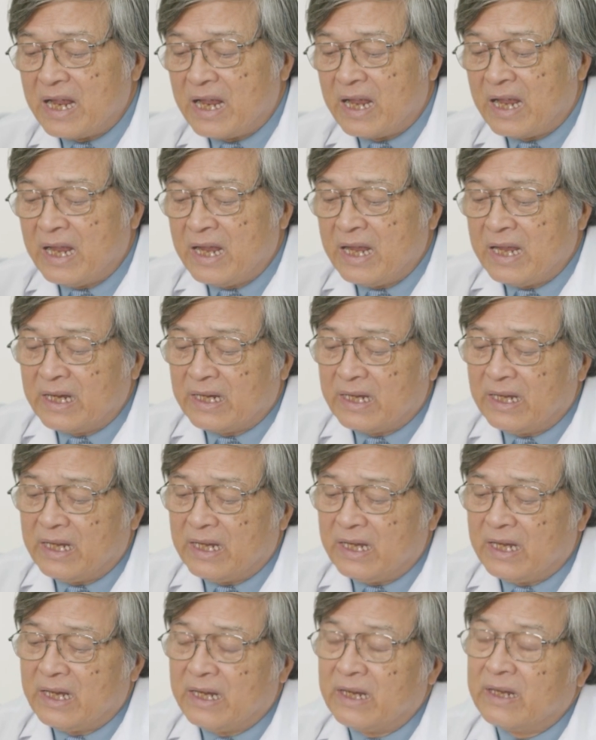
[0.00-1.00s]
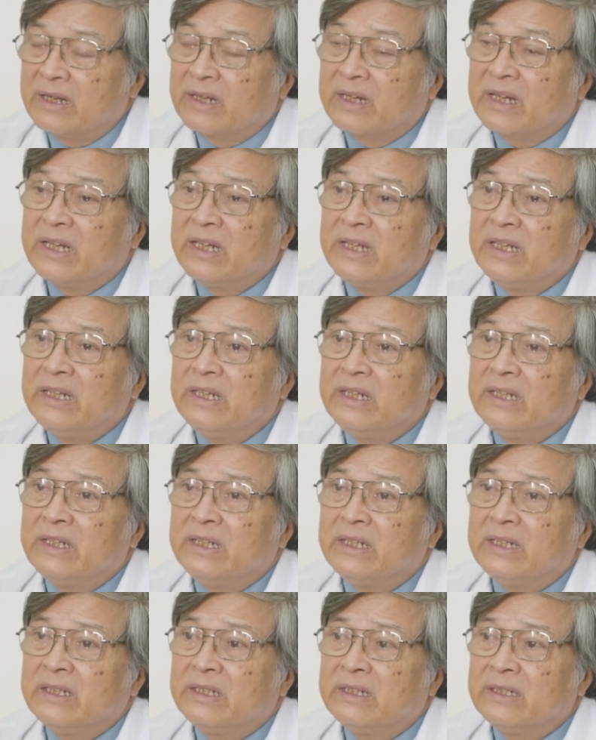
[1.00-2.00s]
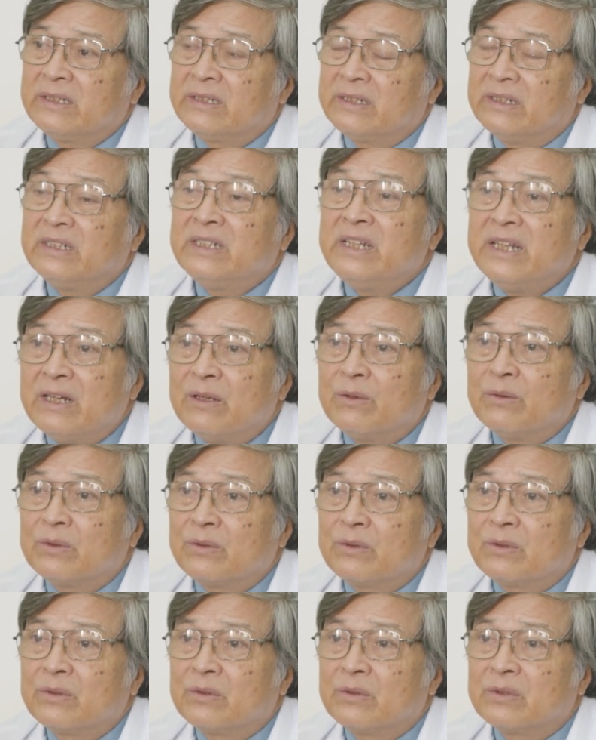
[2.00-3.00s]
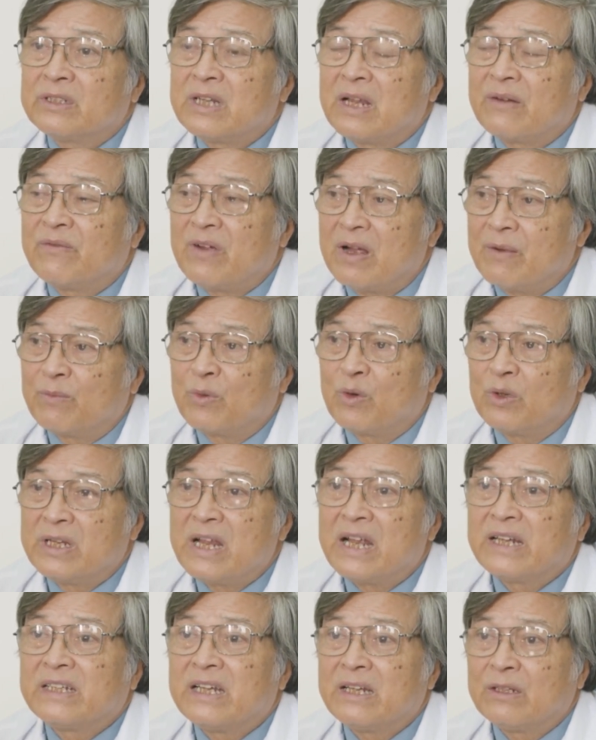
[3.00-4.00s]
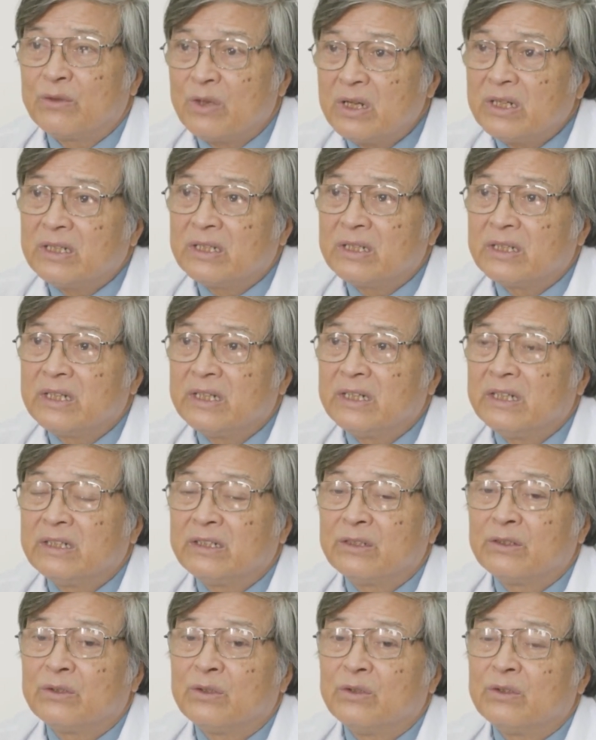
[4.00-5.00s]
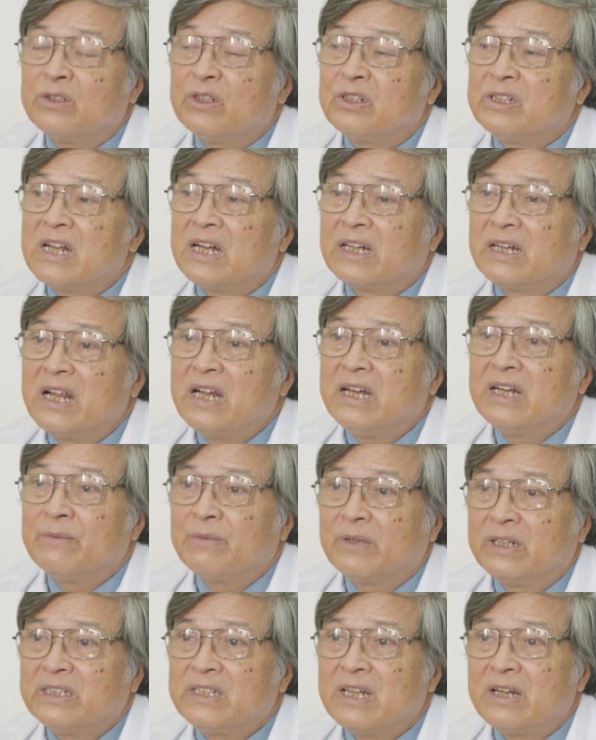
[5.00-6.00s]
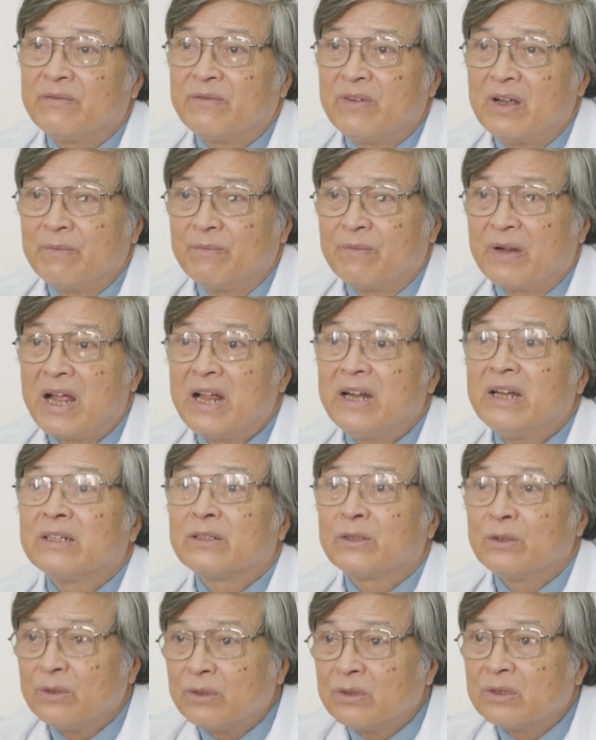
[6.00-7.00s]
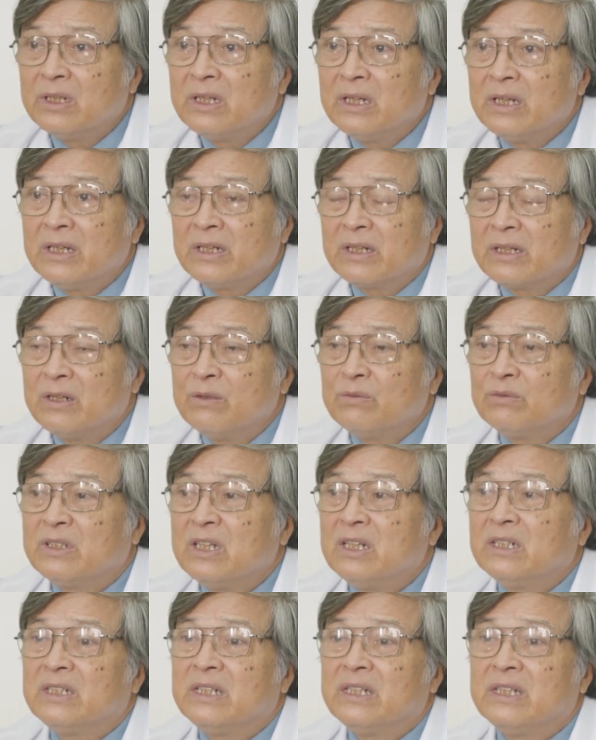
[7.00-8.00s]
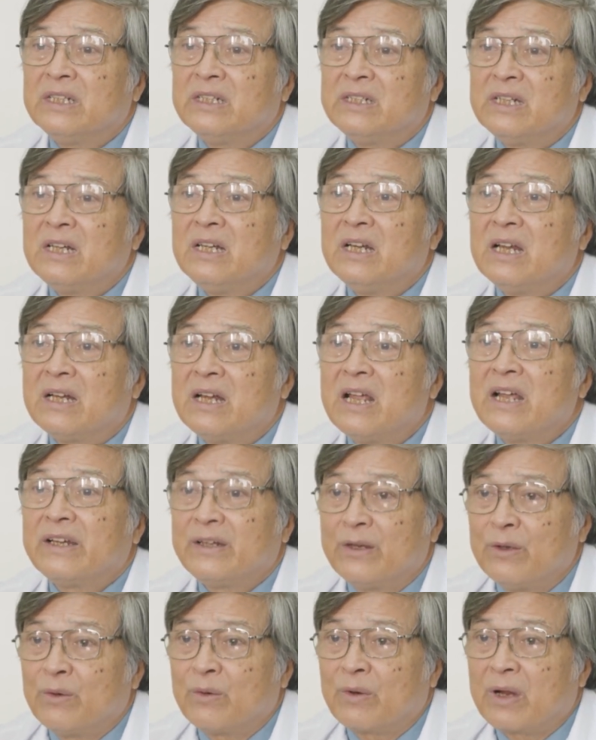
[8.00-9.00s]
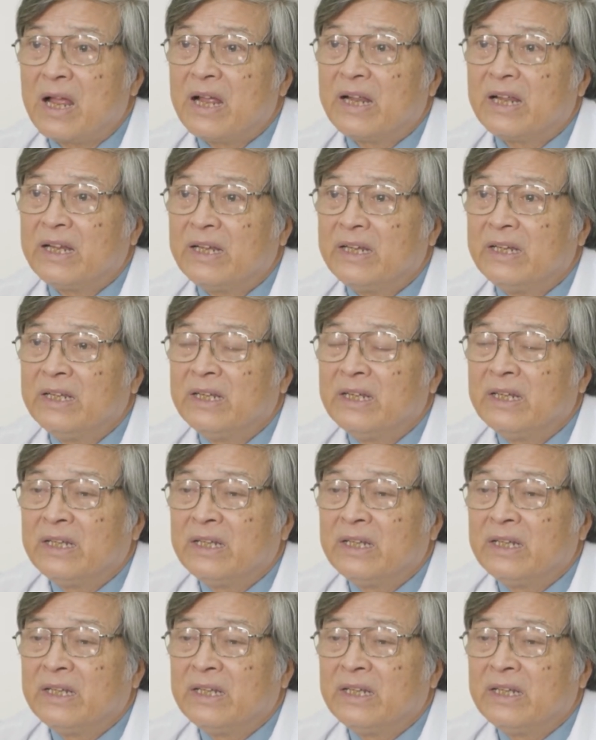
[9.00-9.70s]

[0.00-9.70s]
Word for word: là à, cái giới thiệu sản phẩm của nhà sản xuất thì tôi cho rằng đây là một cái sản phẩm khá là tốt công thức thì rất là đầy đủ các cái